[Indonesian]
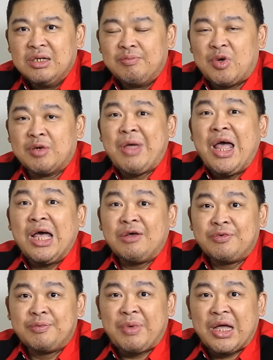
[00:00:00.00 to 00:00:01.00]
Mohon
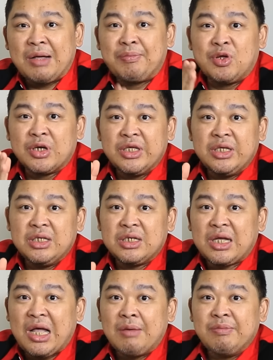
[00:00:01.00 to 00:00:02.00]
maaf Pak Kapolri,
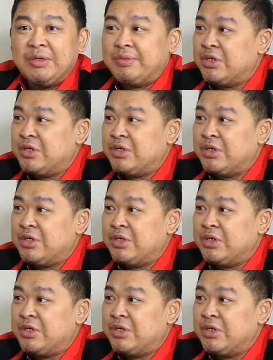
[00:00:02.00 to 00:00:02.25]
kami